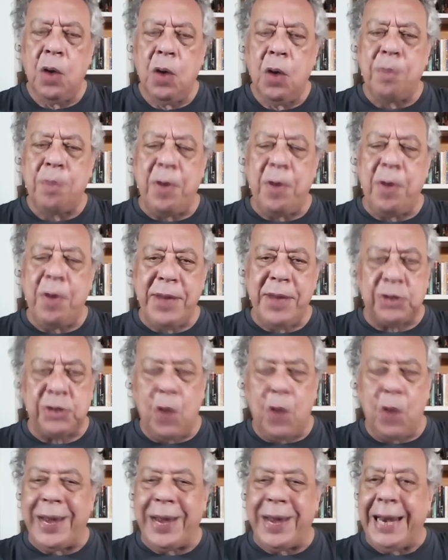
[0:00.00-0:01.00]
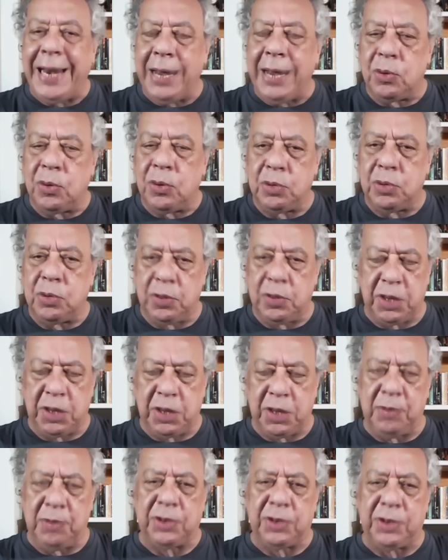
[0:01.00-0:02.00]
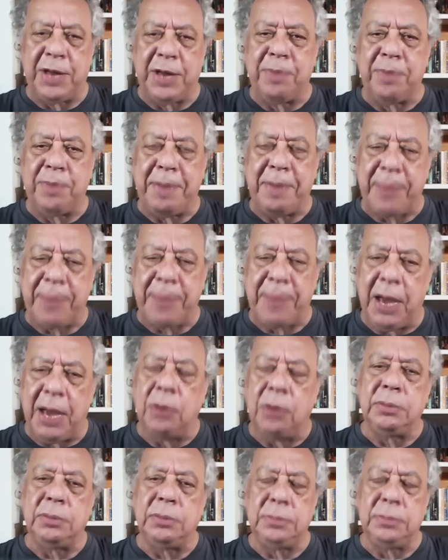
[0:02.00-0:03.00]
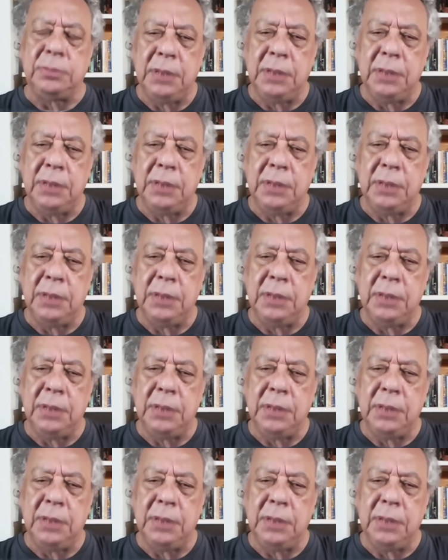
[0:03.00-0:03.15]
O Palmeiras tem um elenco, se você botar no papel,